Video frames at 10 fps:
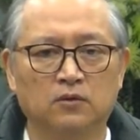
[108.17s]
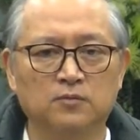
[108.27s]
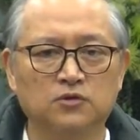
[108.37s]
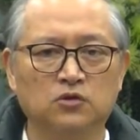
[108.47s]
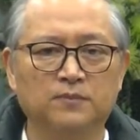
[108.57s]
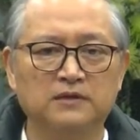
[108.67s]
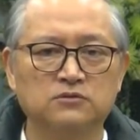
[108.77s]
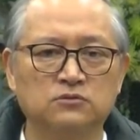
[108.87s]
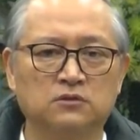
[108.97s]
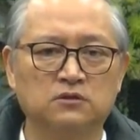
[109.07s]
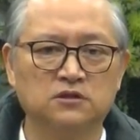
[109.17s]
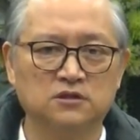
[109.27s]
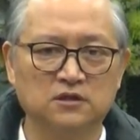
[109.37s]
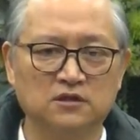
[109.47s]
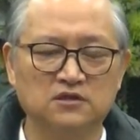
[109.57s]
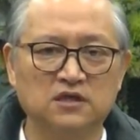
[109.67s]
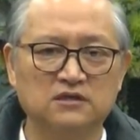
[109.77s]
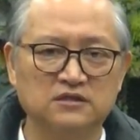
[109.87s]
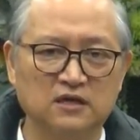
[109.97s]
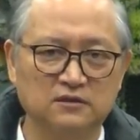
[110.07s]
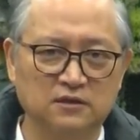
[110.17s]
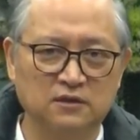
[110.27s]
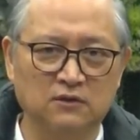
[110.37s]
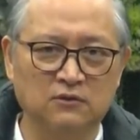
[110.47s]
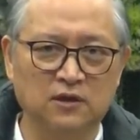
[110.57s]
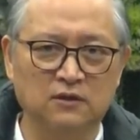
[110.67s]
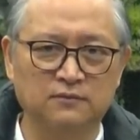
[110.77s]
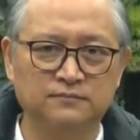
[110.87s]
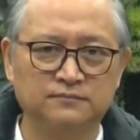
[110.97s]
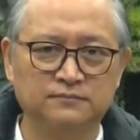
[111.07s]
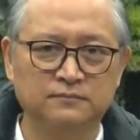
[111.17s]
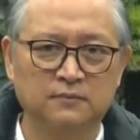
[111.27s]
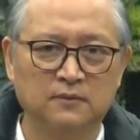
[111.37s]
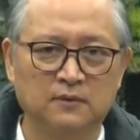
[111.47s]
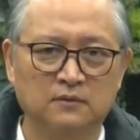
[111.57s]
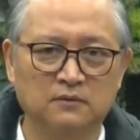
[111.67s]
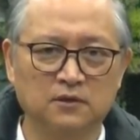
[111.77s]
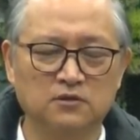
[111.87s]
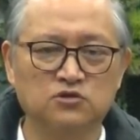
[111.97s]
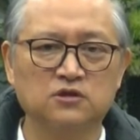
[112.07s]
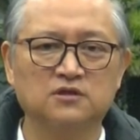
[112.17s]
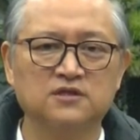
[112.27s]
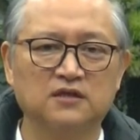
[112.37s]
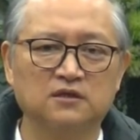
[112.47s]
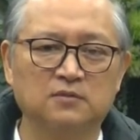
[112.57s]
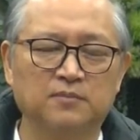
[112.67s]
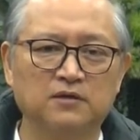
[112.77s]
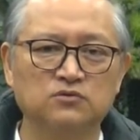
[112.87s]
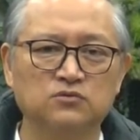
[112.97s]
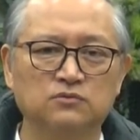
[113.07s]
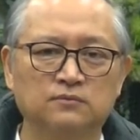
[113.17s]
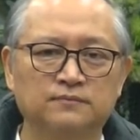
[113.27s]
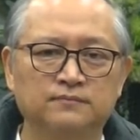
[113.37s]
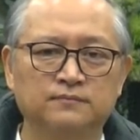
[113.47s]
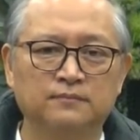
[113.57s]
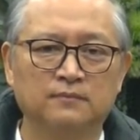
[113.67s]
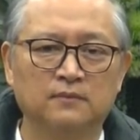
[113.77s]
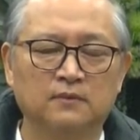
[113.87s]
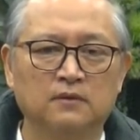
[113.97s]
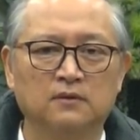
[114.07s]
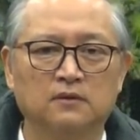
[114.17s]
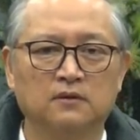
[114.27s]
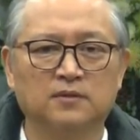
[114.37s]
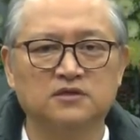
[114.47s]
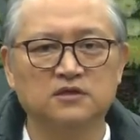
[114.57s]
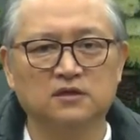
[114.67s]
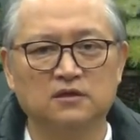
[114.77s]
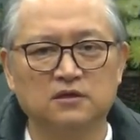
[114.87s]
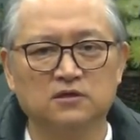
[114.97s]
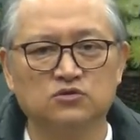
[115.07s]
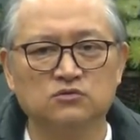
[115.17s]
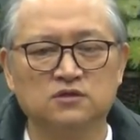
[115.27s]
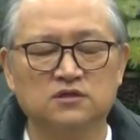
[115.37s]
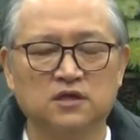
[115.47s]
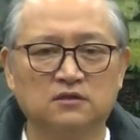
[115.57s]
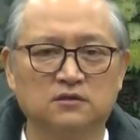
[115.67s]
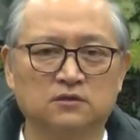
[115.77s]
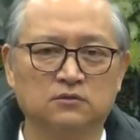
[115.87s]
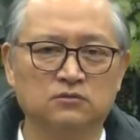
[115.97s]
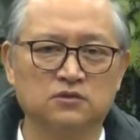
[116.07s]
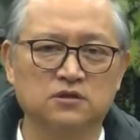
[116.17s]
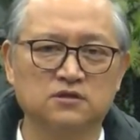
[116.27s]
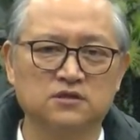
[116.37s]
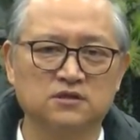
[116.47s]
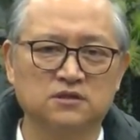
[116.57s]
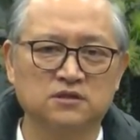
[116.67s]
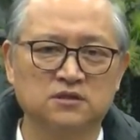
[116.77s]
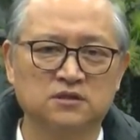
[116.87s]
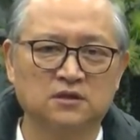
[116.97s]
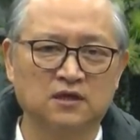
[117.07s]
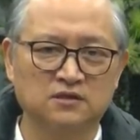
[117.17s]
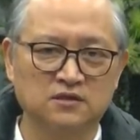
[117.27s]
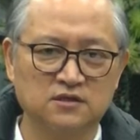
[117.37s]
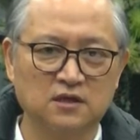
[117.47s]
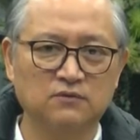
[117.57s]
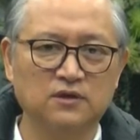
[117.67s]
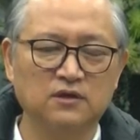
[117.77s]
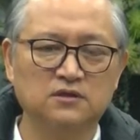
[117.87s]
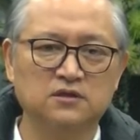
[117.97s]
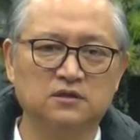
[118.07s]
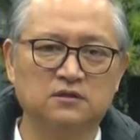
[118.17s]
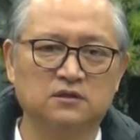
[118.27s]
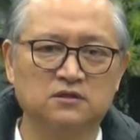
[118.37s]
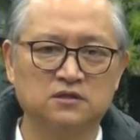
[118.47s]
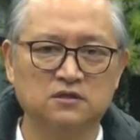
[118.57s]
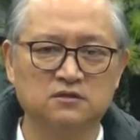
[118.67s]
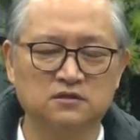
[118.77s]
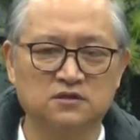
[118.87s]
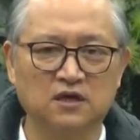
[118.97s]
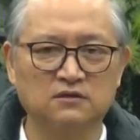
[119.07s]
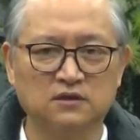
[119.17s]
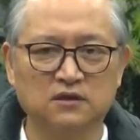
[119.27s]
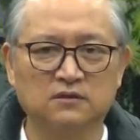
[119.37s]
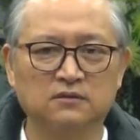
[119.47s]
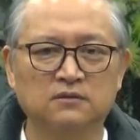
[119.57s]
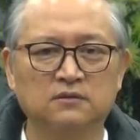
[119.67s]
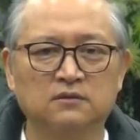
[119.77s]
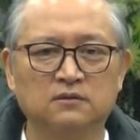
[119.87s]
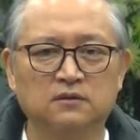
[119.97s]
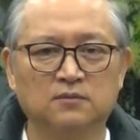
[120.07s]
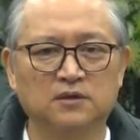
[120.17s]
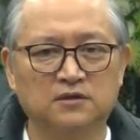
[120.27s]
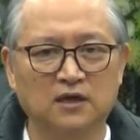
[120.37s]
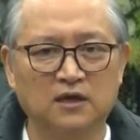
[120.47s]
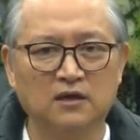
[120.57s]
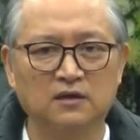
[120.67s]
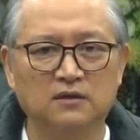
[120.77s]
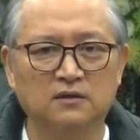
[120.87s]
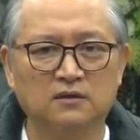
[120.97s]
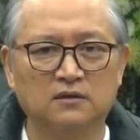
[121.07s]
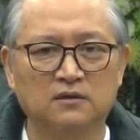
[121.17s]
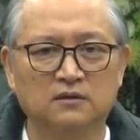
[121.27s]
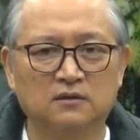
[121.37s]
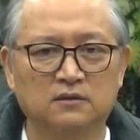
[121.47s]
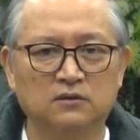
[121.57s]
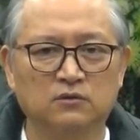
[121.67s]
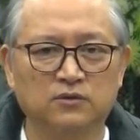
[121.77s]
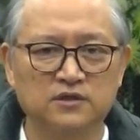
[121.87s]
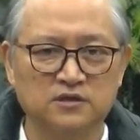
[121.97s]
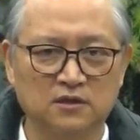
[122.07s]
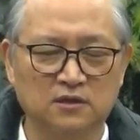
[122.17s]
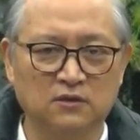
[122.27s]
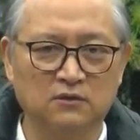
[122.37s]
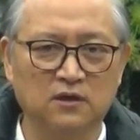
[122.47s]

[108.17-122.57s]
我们多半说是人向上帝祷告，人需要上帝的帮助。那么既然耶稣是上帝的独生子，他是三位一体的圣子上帝。那么他又为谁祷